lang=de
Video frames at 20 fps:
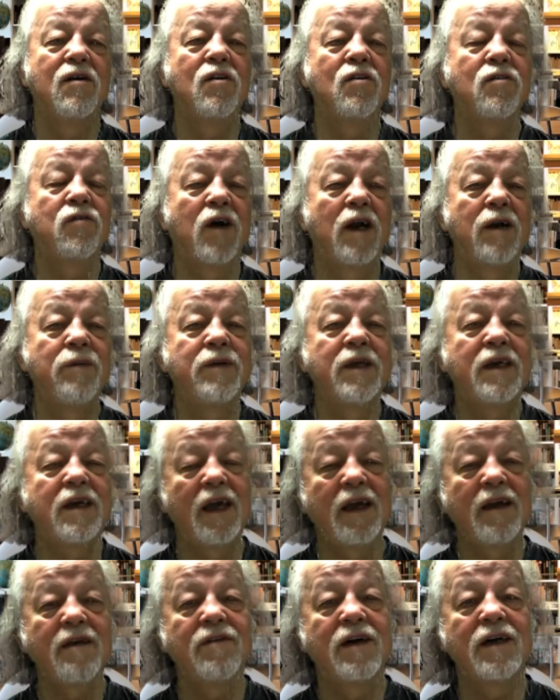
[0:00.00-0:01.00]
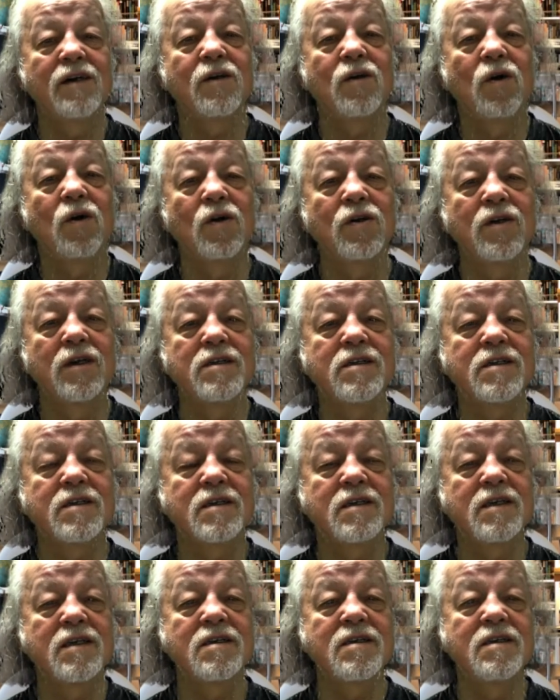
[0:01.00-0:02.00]
Und vor allem die Gegenwart
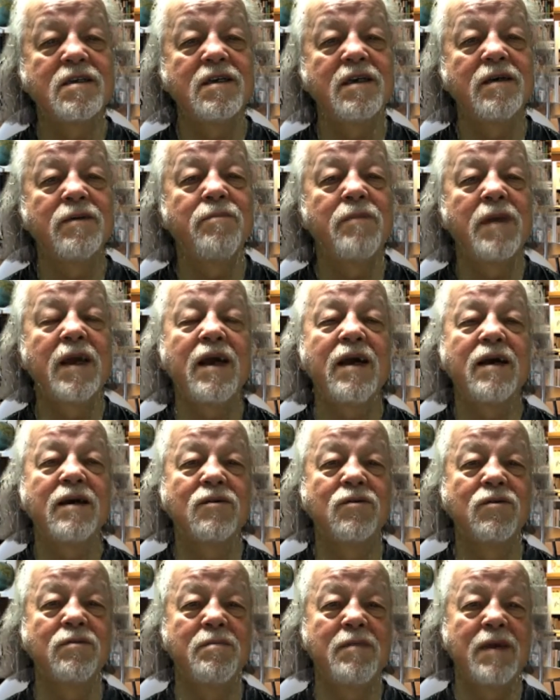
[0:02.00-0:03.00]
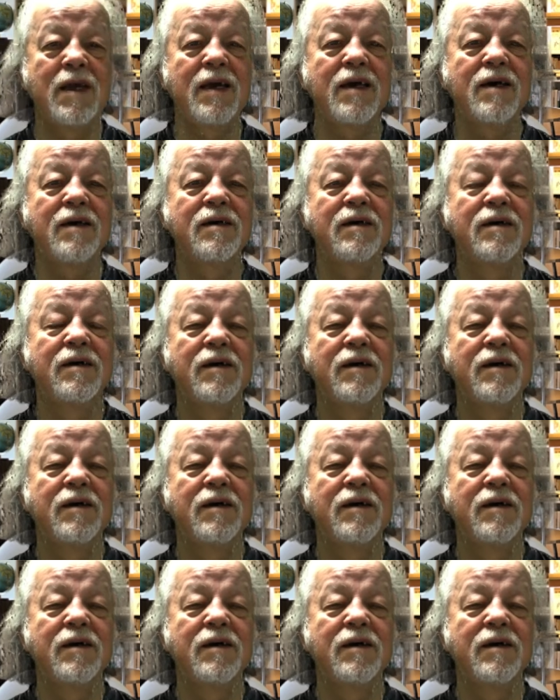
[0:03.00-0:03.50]
Gottes, dass sie dir mehr und mehr